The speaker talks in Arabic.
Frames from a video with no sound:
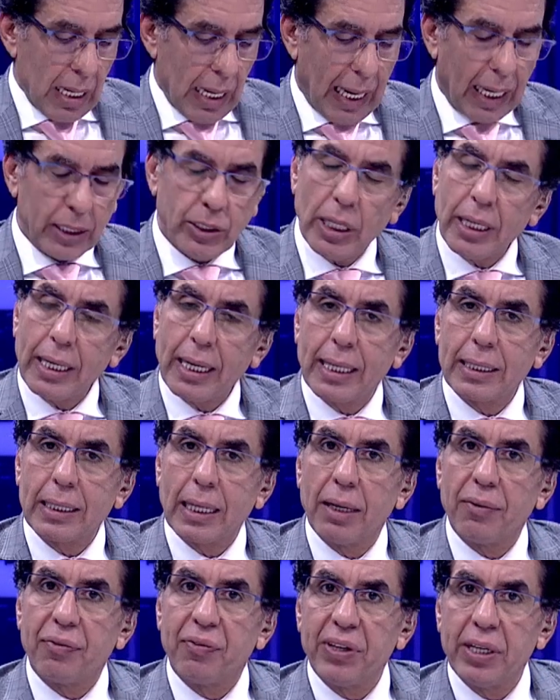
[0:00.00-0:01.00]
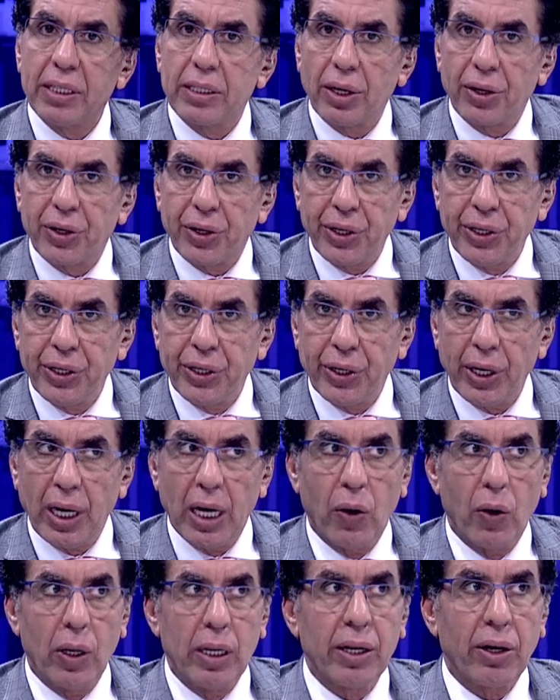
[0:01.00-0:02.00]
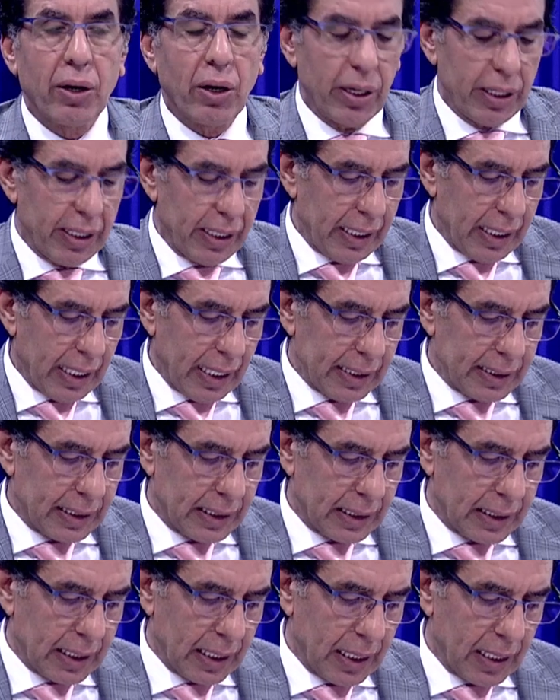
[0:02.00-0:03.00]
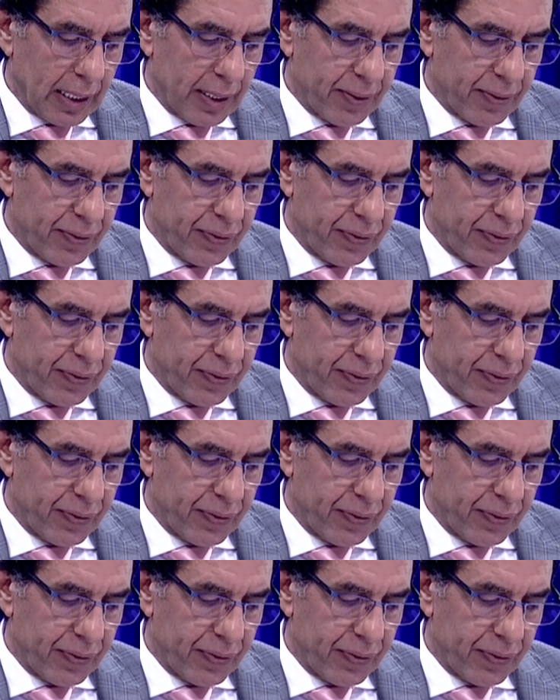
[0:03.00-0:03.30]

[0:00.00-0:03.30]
عشان كده في تقرير حوالين رأي الناس آه،